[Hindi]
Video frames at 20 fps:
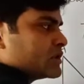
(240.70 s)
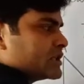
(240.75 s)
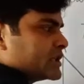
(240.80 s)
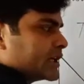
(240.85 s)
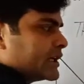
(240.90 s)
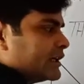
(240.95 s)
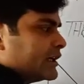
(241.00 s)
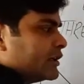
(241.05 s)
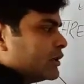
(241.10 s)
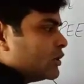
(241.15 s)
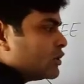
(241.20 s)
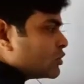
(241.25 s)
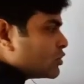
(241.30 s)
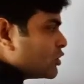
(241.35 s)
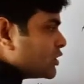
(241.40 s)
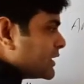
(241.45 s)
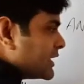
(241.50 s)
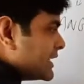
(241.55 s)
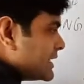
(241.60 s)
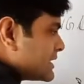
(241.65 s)
ठीक है
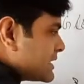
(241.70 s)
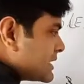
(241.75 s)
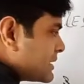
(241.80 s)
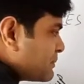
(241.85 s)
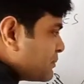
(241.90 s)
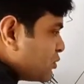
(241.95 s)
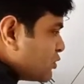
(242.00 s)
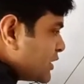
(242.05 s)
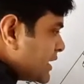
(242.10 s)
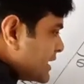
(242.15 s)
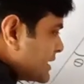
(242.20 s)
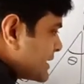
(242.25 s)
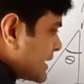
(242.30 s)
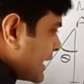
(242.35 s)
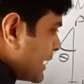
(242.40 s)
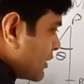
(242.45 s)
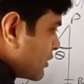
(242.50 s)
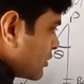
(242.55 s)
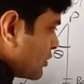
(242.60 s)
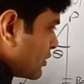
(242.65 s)
तो इस पूरी
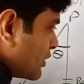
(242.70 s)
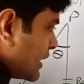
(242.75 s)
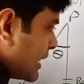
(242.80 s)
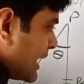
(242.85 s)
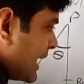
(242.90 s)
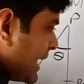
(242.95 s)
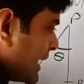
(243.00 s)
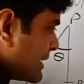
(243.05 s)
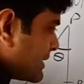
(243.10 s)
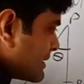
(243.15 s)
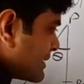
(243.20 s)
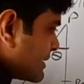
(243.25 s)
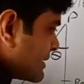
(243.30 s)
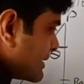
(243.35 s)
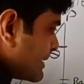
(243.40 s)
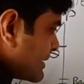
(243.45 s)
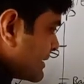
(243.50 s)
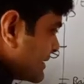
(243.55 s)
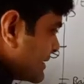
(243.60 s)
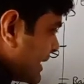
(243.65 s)
साइड को एक्स
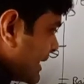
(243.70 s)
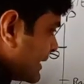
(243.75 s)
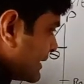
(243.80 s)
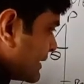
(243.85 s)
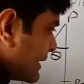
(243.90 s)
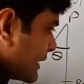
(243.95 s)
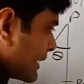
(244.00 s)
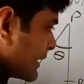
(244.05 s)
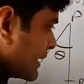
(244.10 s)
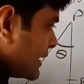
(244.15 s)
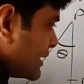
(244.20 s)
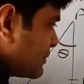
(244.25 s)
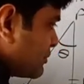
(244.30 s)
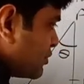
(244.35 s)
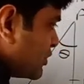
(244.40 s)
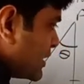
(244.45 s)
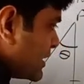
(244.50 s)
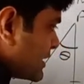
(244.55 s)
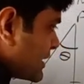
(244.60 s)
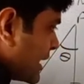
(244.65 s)
जेड तक इस
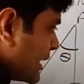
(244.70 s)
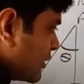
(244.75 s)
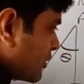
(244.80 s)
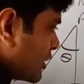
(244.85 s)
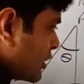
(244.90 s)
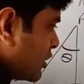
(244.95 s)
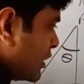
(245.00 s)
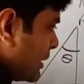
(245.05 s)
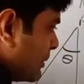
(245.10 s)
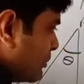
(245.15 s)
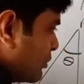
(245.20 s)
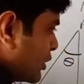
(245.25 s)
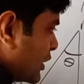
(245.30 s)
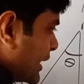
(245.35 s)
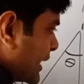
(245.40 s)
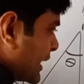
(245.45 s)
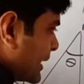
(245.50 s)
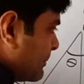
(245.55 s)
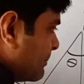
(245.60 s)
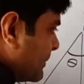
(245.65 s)
पूरी साइड को हम
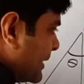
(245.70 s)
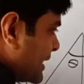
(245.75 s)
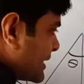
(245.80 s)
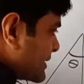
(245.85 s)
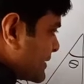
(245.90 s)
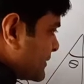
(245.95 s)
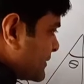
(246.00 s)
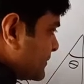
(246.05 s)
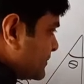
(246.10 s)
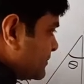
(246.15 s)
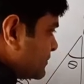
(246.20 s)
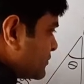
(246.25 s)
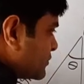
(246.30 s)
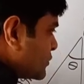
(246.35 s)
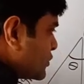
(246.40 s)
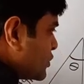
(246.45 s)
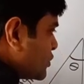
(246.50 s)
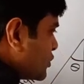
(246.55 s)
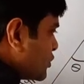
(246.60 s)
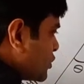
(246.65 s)
बोलेंगे बेस
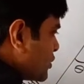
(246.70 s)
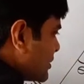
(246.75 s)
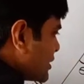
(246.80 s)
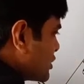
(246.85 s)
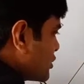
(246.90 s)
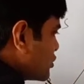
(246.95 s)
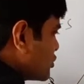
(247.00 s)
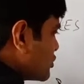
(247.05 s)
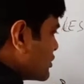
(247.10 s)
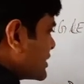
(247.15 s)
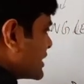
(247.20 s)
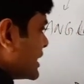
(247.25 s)
तो बच्चों जो